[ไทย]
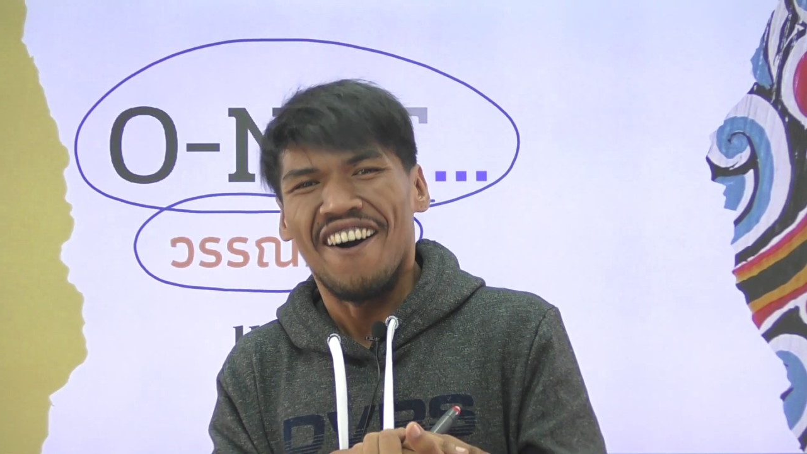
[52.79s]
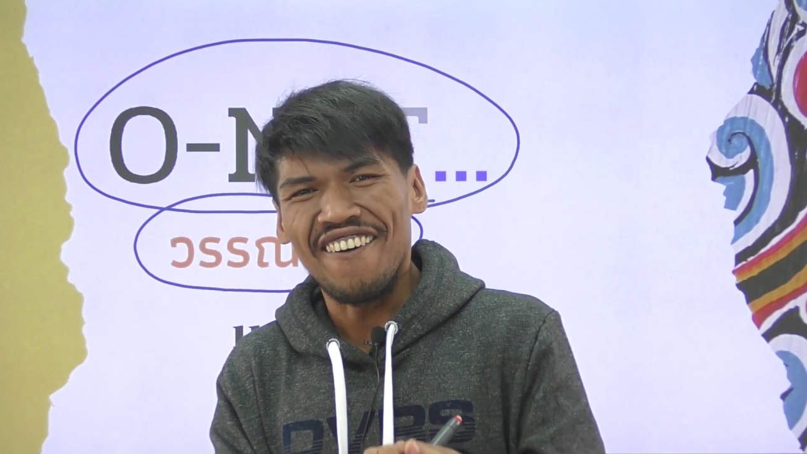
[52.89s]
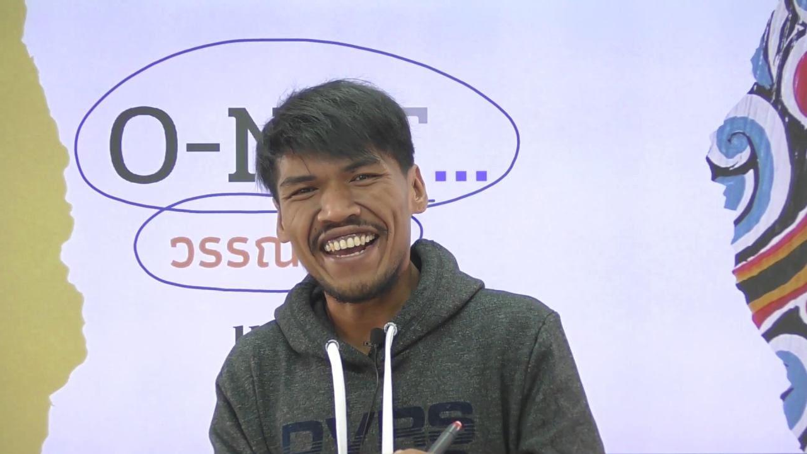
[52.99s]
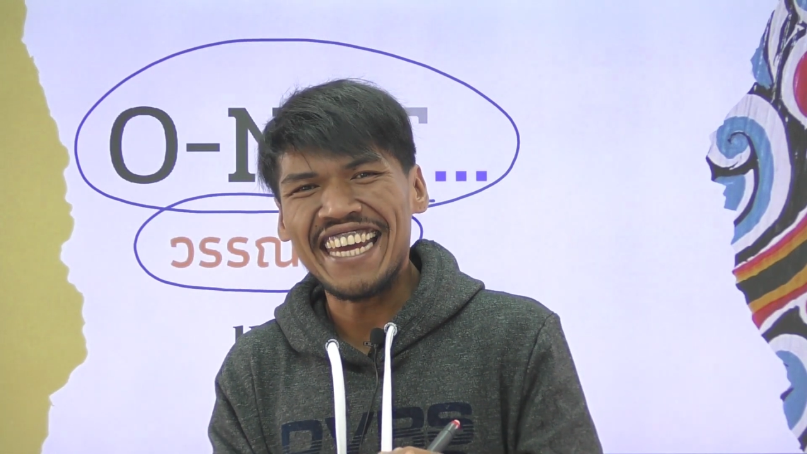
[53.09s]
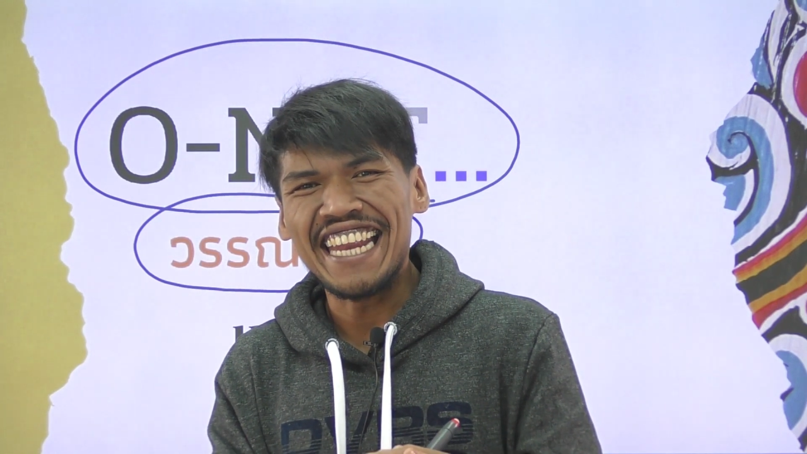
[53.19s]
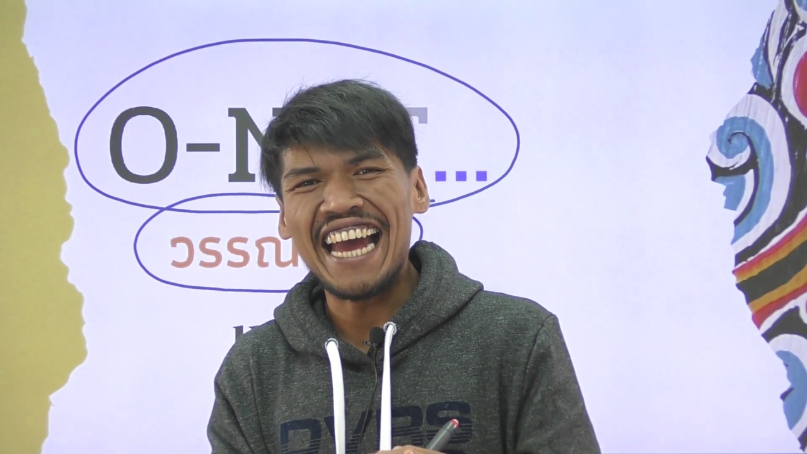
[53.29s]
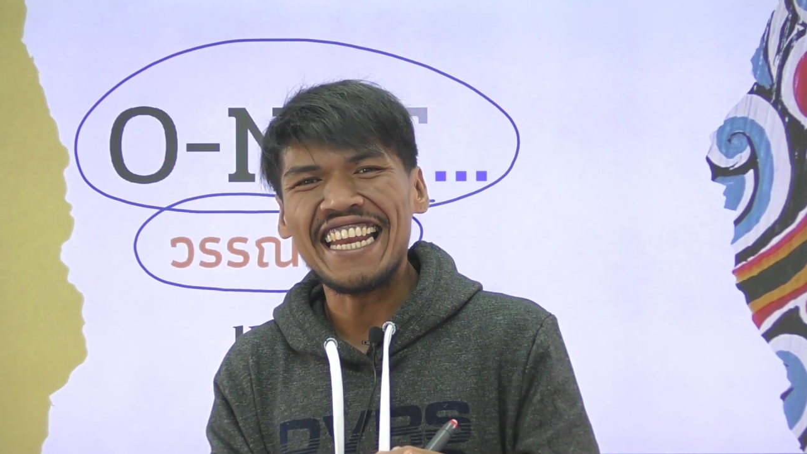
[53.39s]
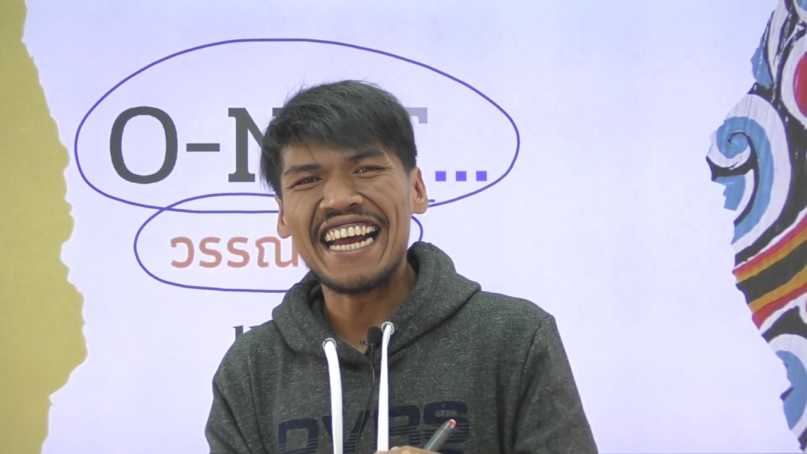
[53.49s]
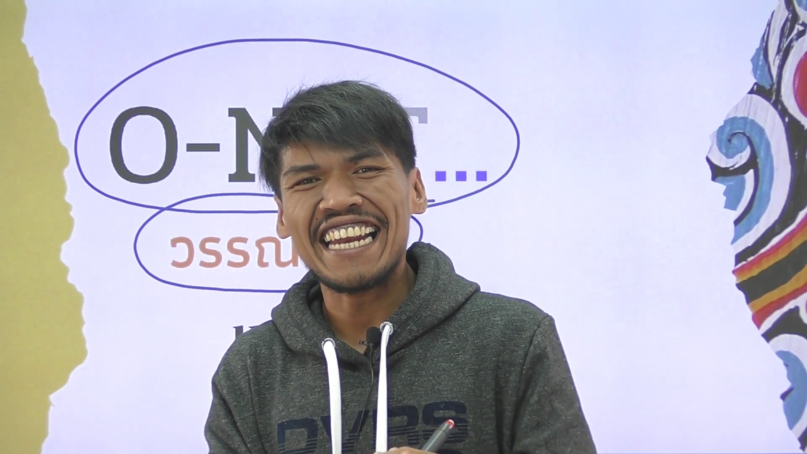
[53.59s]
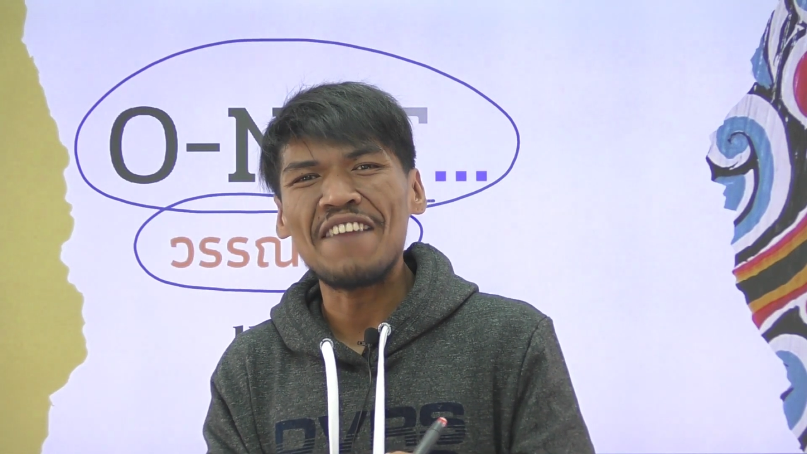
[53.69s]
โอเคนะ
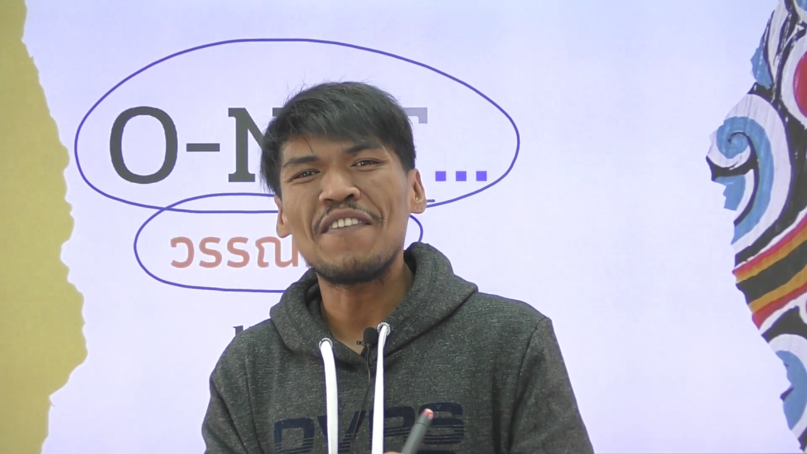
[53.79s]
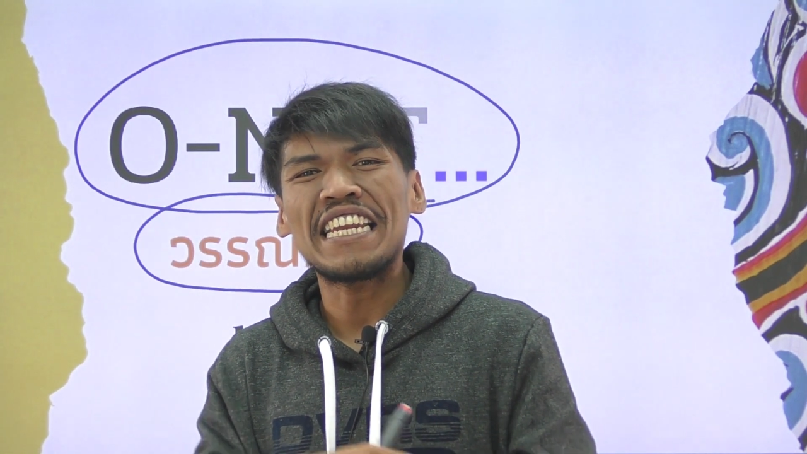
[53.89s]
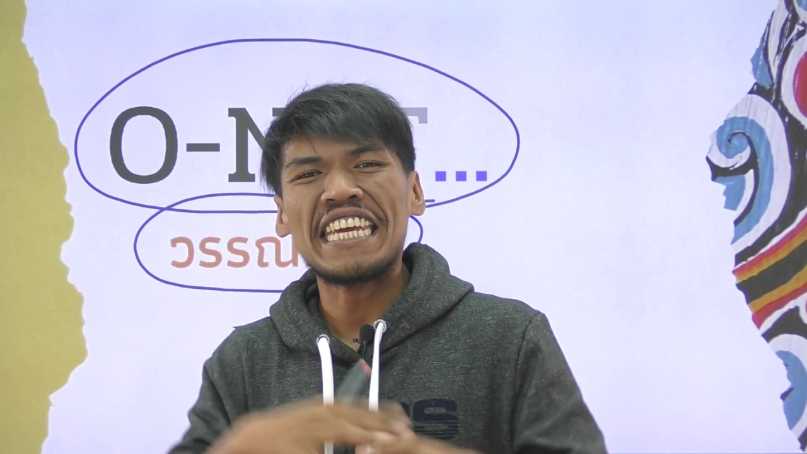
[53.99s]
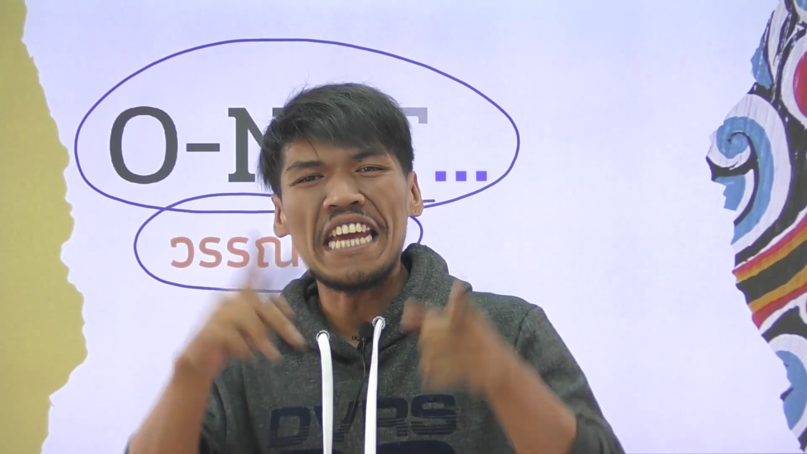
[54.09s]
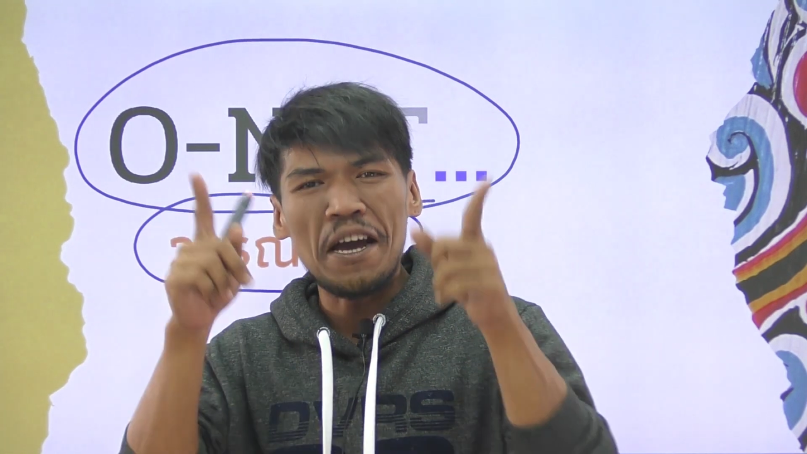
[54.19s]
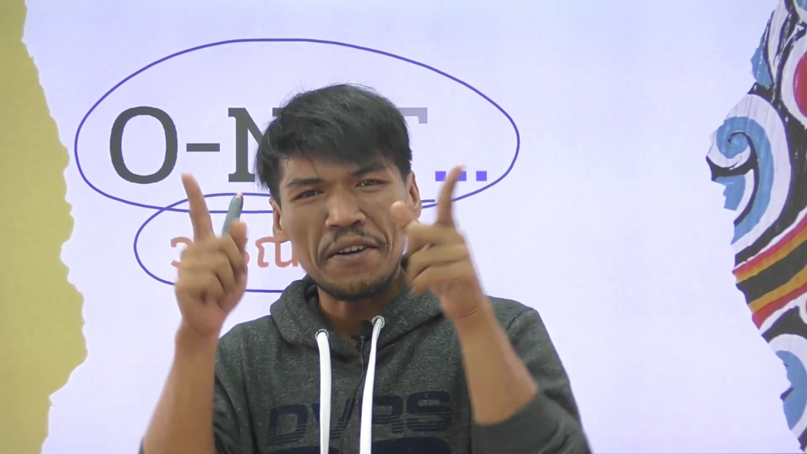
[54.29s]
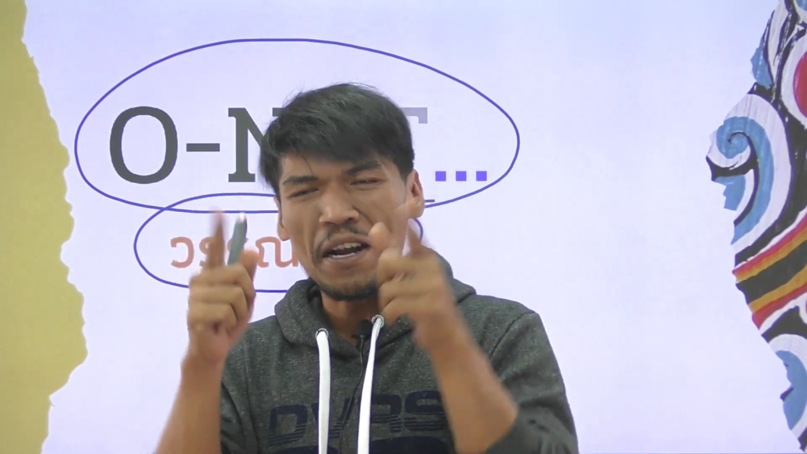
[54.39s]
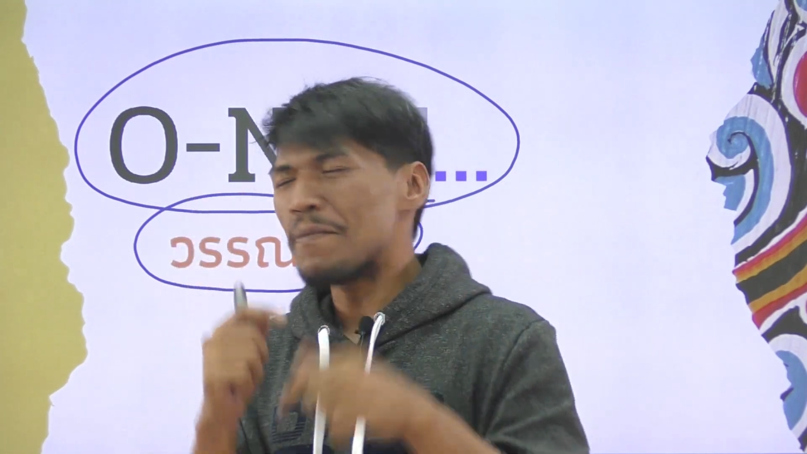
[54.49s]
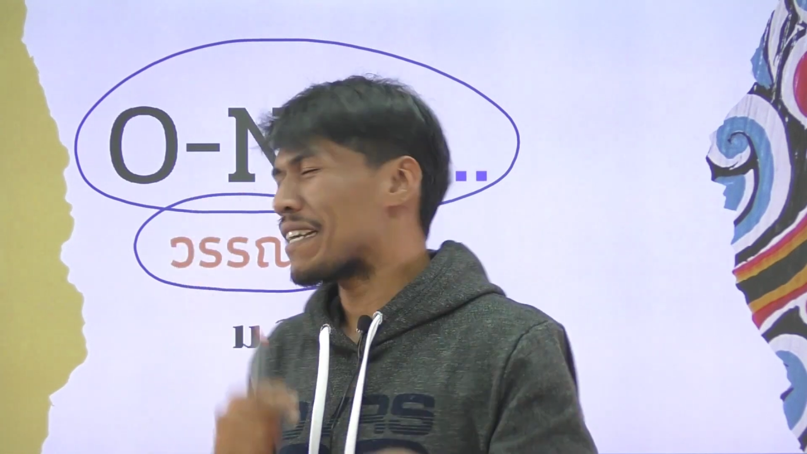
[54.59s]
ดังนั้นวันนี้เรา